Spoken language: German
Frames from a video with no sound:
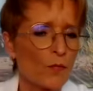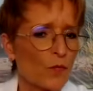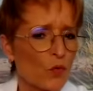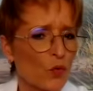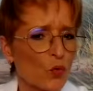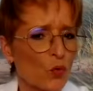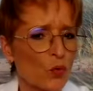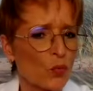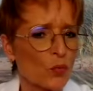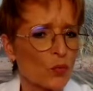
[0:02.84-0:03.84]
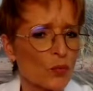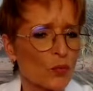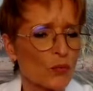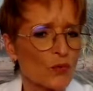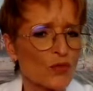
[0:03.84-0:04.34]
wo
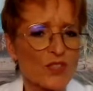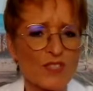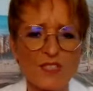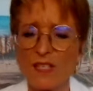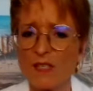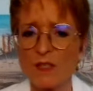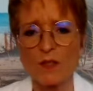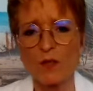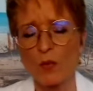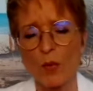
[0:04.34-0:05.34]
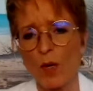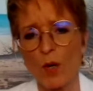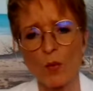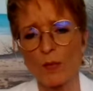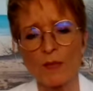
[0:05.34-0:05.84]
stehe ich
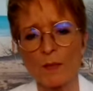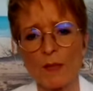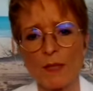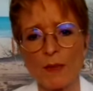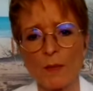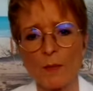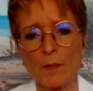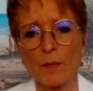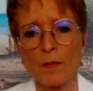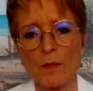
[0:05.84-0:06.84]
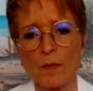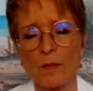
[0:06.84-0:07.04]
überhaupt im Leben?